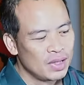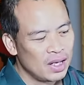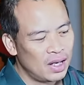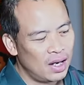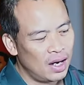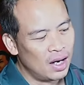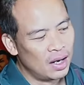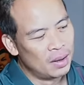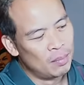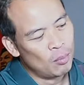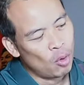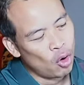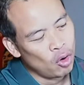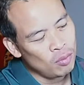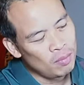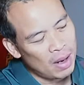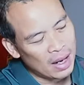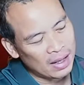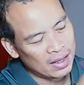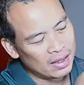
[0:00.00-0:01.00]
Ở
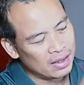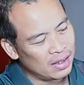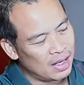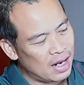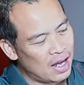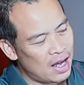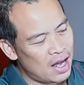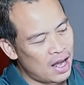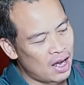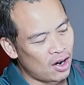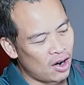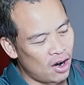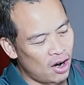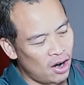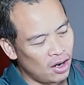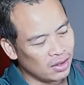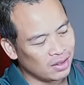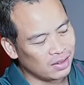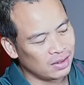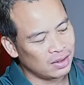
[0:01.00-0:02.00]
4 mặt là
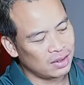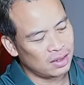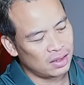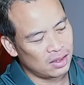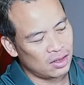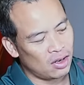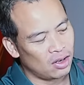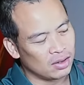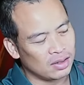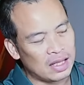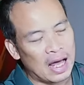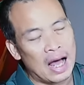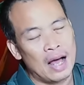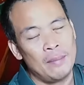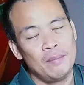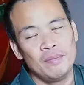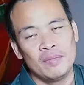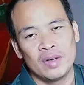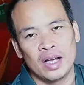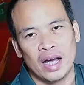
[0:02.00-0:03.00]
có
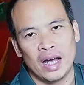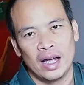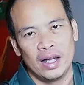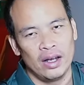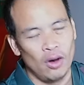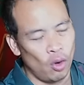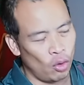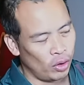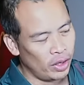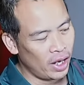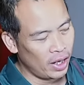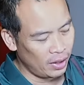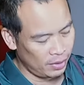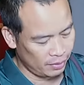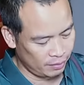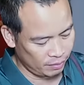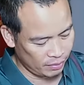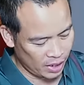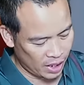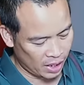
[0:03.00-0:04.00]
8 cái ổ điện
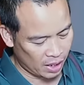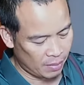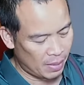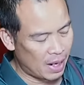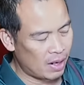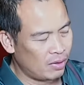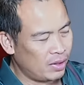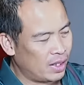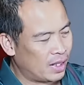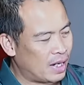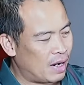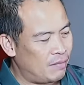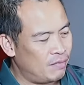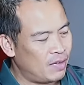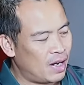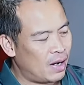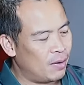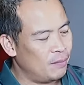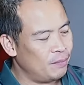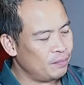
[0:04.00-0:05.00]
để các bạn có thể cắm
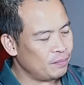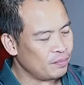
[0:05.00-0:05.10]
vào.